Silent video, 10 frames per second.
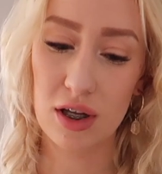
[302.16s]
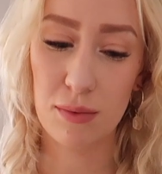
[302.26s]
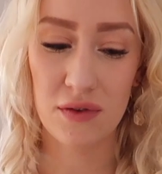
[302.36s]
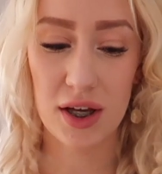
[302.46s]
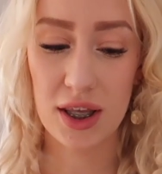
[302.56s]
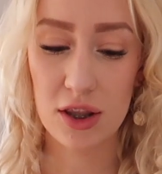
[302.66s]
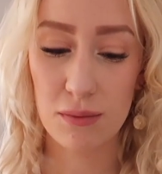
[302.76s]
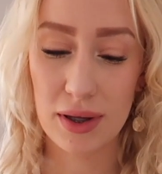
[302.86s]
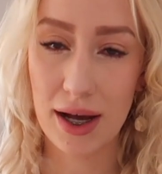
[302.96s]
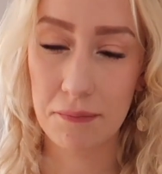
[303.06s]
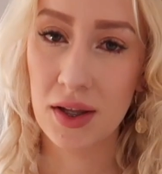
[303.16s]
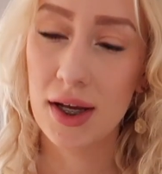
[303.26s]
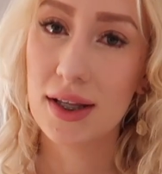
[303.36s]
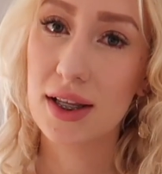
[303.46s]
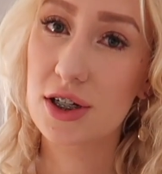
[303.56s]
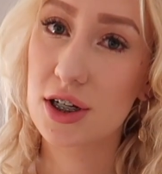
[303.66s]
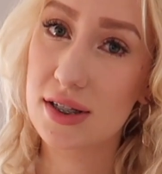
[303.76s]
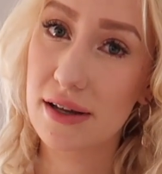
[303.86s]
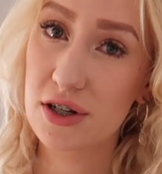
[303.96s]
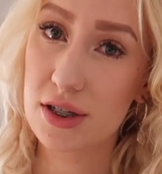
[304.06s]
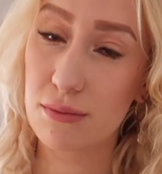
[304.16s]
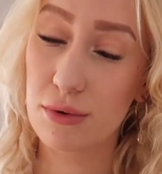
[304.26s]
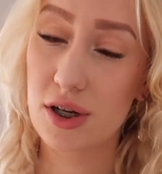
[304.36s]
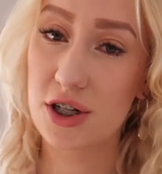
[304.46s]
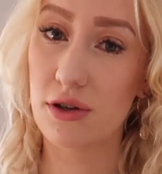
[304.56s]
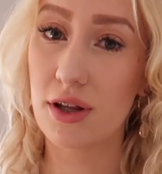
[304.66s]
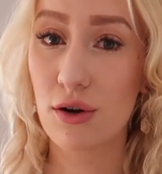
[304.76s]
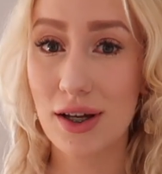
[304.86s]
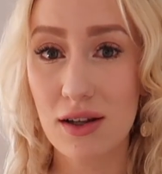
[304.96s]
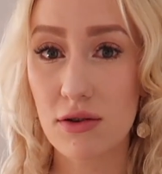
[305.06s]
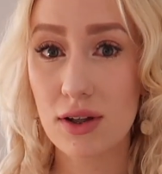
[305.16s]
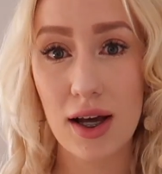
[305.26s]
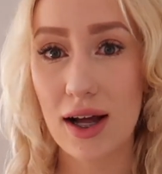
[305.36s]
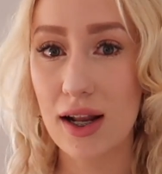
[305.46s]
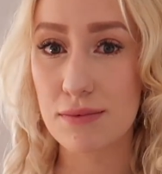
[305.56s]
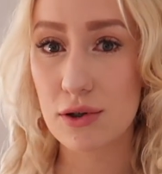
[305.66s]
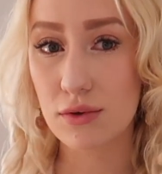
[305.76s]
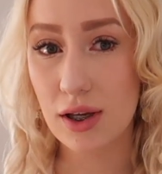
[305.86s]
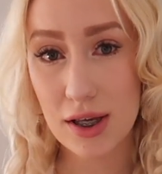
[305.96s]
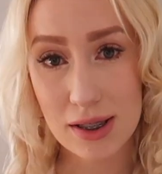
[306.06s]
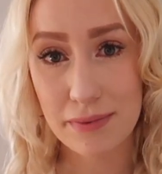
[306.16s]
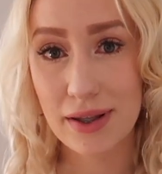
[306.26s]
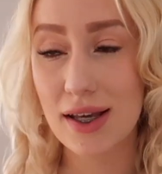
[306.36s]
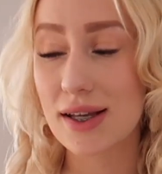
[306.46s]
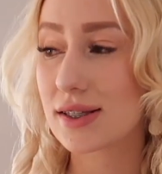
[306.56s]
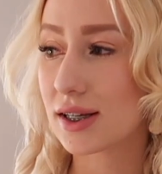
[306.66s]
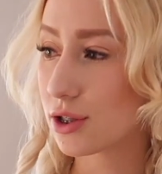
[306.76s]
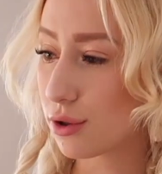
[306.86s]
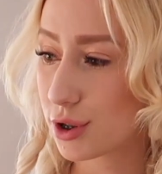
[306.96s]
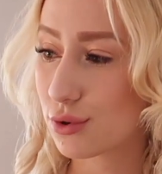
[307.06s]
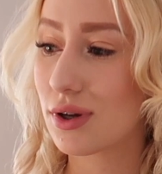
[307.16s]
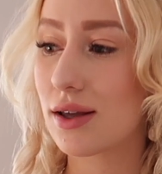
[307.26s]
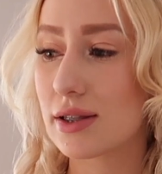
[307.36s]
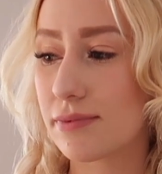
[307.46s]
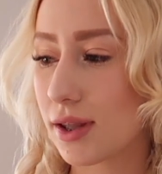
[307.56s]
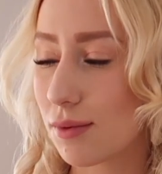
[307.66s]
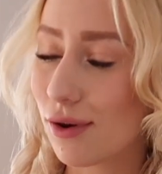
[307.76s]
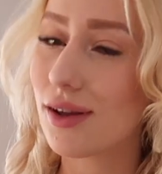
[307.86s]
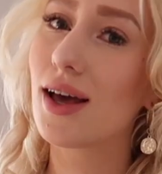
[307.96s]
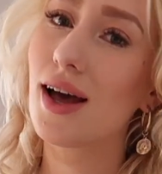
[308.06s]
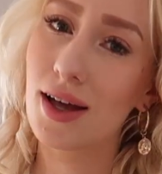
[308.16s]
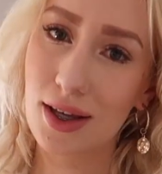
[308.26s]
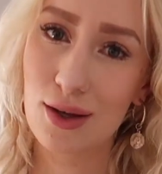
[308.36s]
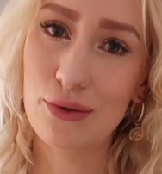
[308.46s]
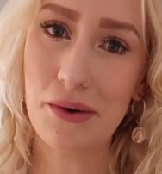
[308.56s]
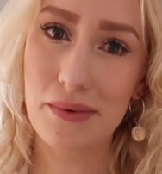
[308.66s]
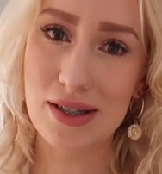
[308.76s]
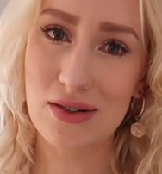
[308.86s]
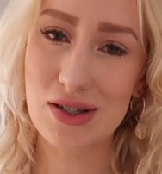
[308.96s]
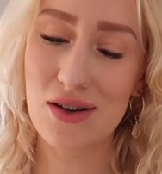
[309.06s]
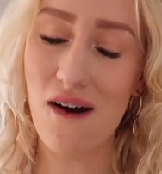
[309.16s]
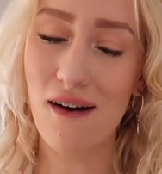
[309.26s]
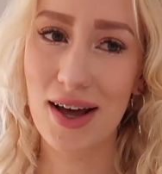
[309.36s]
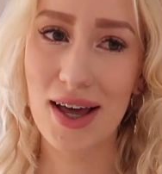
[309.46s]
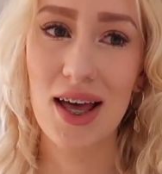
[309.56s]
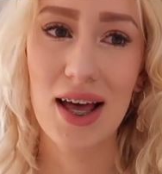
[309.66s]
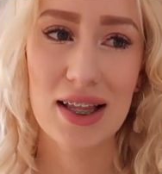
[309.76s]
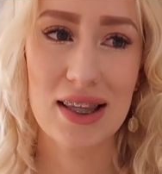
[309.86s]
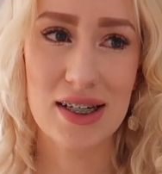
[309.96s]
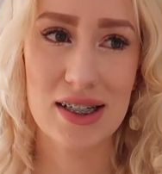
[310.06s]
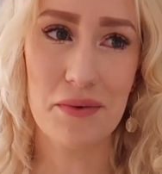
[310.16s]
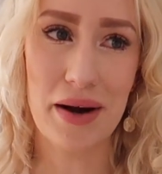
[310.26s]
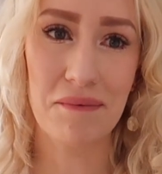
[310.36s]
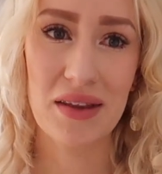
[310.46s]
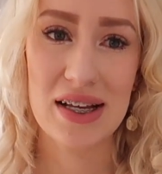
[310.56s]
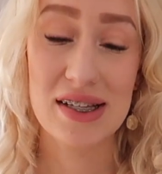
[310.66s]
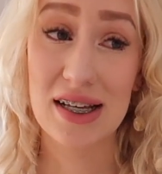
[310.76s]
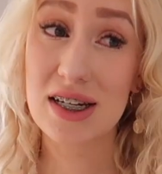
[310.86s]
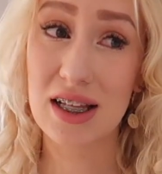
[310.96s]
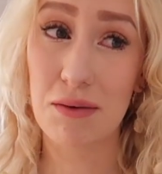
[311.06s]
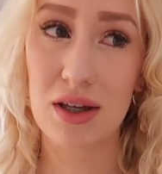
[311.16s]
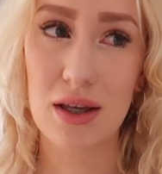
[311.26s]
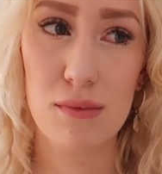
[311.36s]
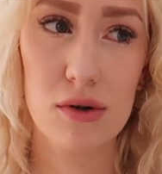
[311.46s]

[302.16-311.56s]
tych powiek nie domykam, także zawsze są podrażnione kolejnego dnia, ale absolutnie nic mi nie jest, ja się dobrze czuję, nic mnie nie boli i jutro będzie wszystko ok. Także dobra, zaczynamy i